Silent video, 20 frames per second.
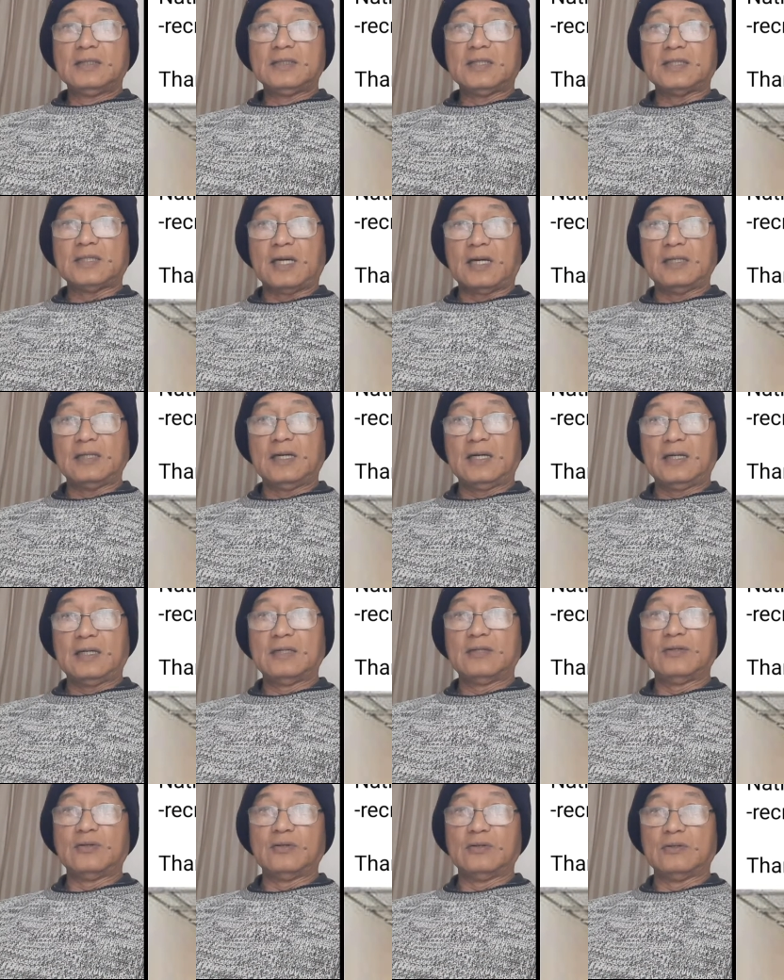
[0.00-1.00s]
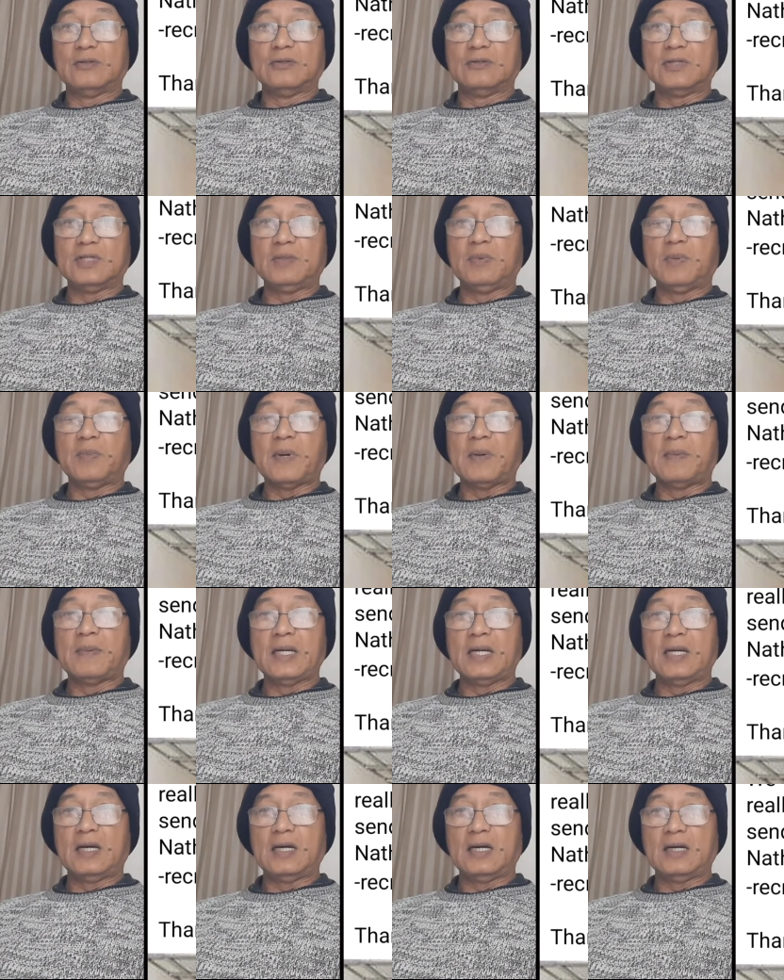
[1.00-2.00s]
sasakyan o iba pa
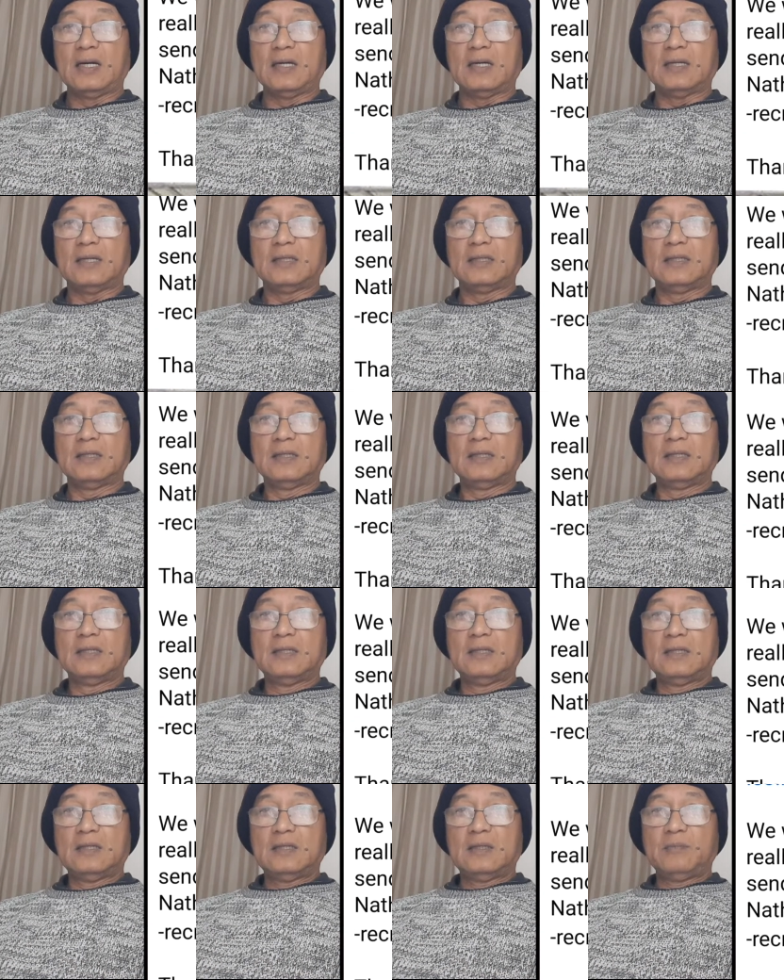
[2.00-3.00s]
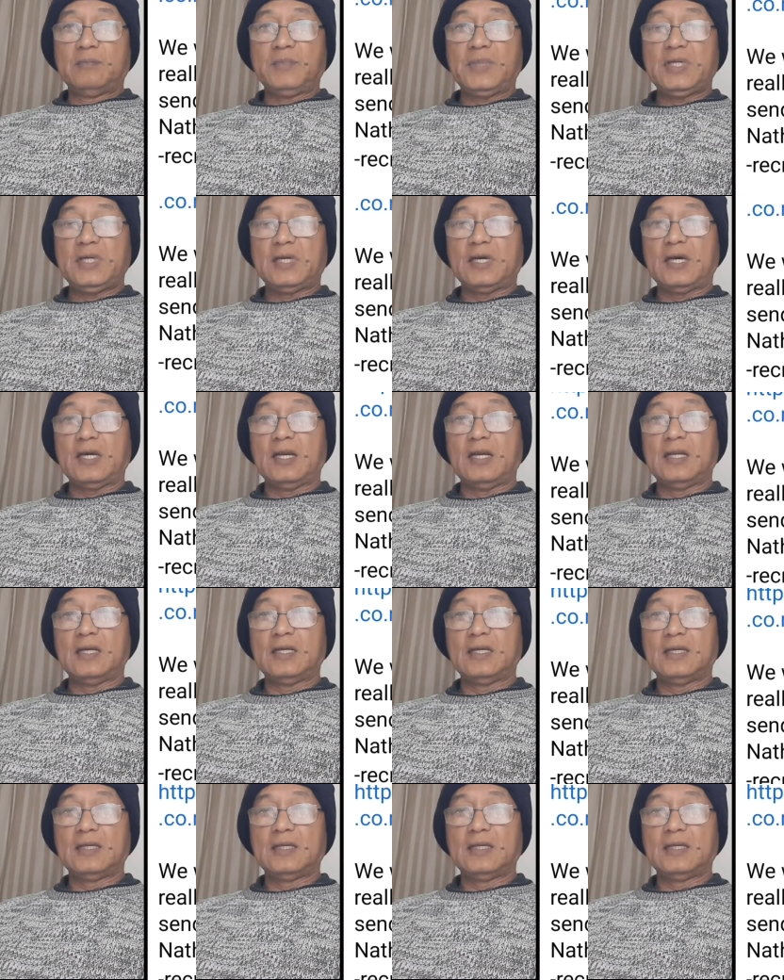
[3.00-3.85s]
man na vehicle.